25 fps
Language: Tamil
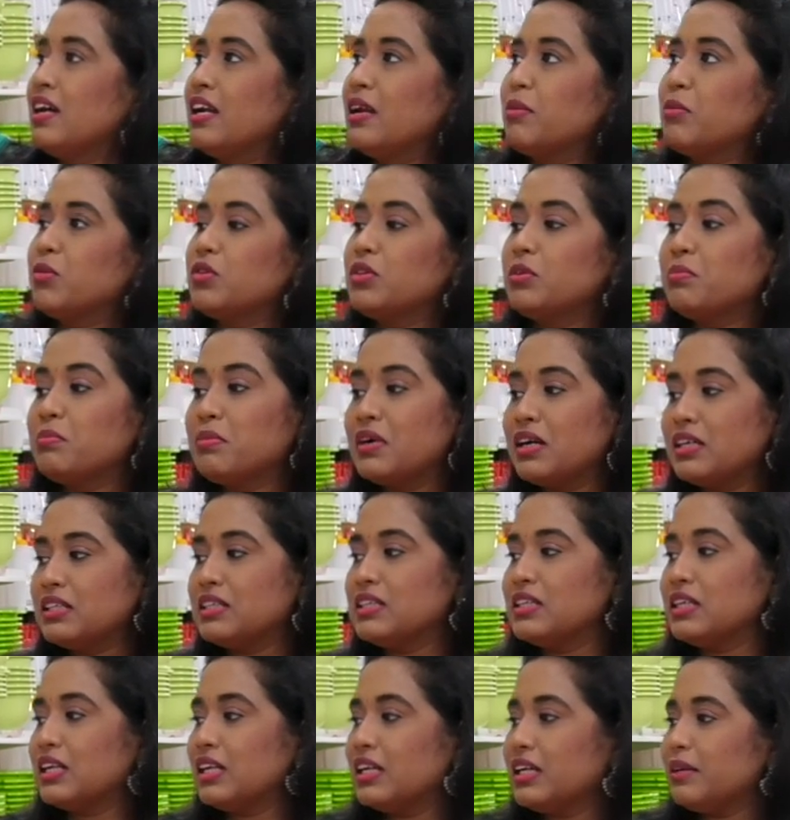நம்ம வந்து
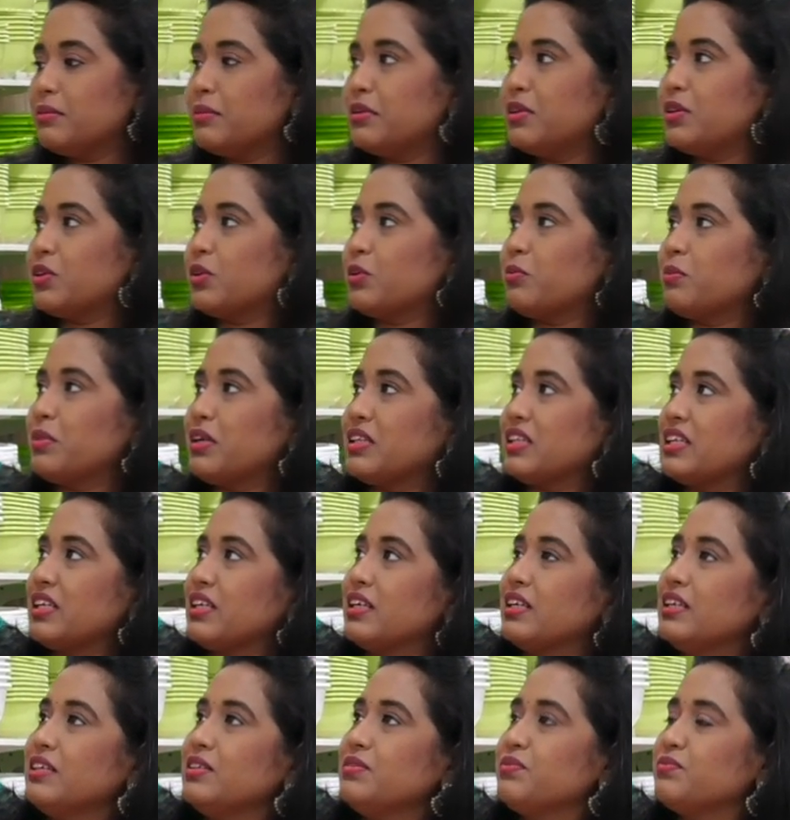மக்குங்கெல்லாம் எப்படி இருக்குன்னு
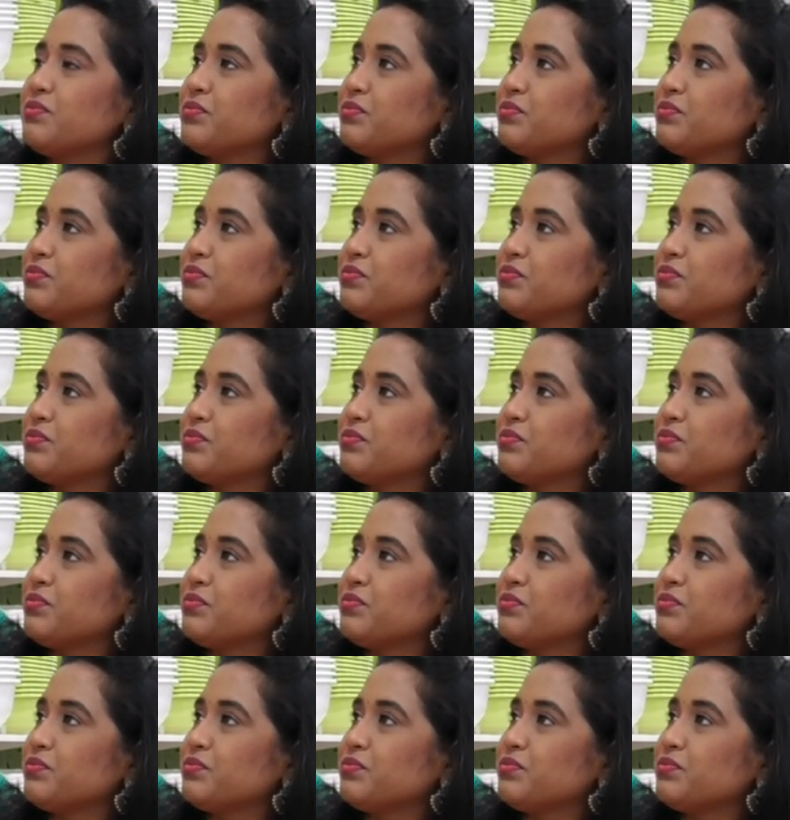பார்த்தீங்கன்னா